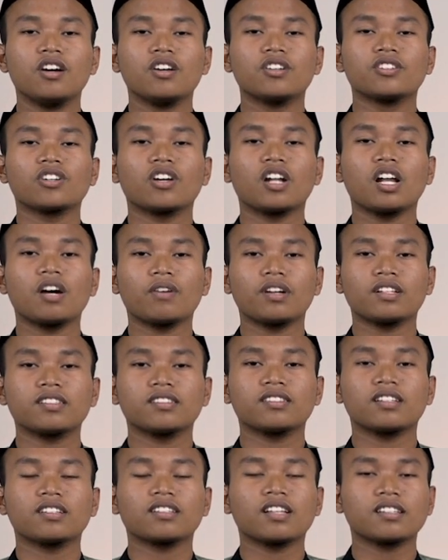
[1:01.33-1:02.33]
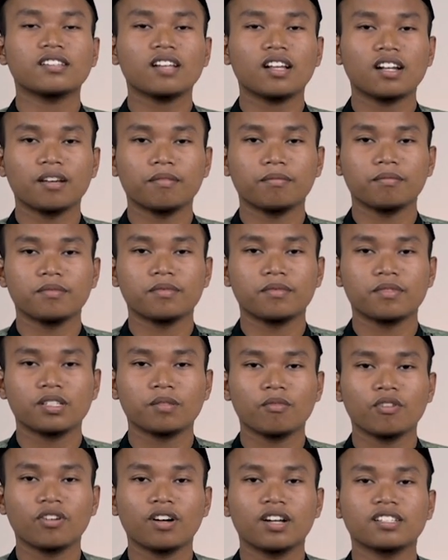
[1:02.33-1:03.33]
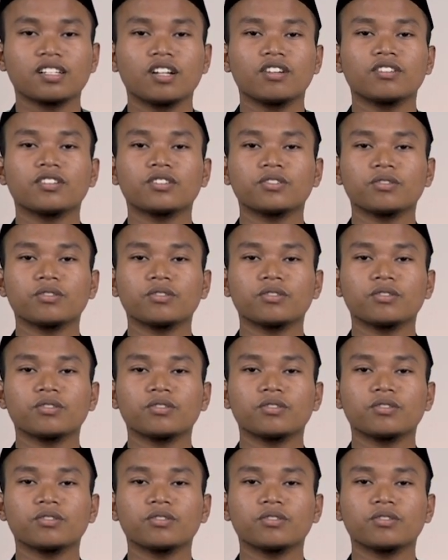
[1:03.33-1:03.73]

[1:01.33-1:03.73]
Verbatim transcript: Salawat serta salam, semoga selalu